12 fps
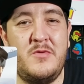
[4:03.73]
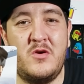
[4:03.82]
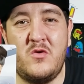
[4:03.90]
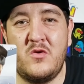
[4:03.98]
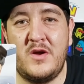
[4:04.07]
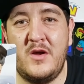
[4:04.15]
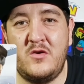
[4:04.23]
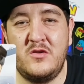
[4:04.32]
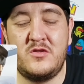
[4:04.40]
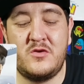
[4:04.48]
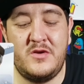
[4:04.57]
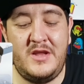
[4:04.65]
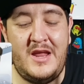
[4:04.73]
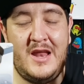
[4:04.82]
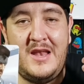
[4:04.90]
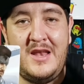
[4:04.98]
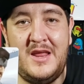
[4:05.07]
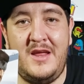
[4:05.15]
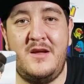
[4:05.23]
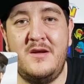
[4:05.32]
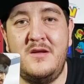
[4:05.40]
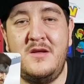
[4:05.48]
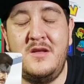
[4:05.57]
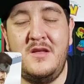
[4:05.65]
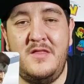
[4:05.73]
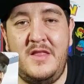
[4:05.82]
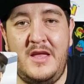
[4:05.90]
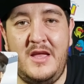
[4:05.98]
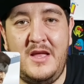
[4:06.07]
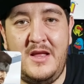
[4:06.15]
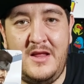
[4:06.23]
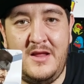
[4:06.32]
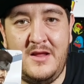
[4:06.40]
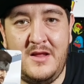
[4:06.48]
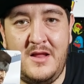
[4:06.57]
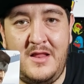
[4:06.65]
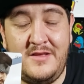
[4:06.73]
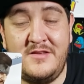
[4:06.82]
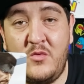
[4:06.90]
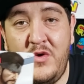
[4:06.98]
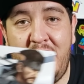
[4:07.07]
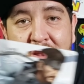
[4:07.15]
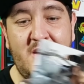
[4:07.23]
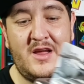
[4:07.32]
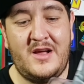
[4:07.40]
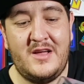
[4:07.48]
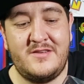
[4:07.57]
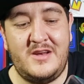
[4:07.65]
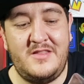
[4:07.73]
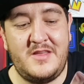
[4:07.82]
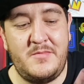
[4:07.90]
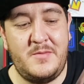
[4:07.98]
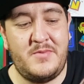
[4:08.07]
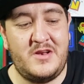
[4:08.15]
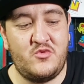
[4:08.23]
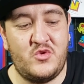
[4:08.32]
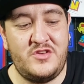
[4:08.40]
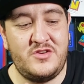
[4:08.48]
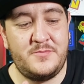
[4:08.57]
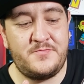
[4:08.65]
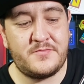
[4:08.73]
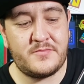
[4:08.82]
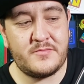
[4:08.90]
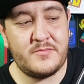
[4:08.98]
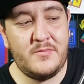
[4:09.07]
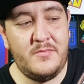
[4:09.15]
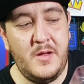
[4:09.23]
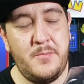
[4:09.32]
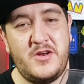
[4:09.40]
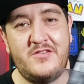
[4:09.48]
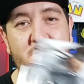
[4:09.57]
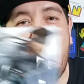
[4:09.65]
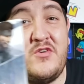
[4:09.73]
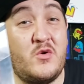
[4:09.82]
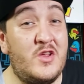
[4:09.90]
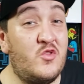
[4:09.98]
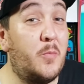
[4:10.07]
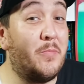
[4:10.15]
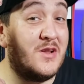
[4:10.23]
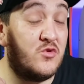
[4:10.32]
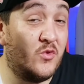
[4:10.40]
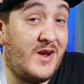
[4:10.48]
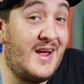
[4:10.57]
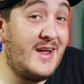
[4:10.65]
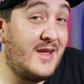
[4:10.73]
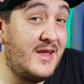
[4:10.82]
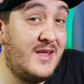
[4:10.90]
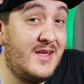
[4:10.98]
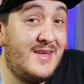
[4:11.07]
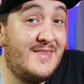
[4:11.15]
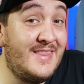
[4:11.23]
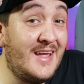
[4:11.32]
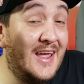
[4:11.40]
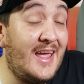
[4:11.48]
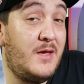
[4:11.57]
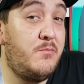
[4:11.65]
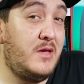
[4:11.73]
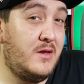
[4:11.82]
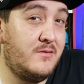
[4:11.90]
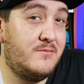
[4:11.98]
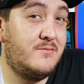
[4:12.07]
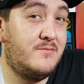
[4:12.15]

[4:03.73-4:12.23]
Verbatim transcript: me acuerdo qué otro. Y el Link de Link's Awakening que acaba de salir también para el Switch. Pero este es mi favorito personaje de gaming.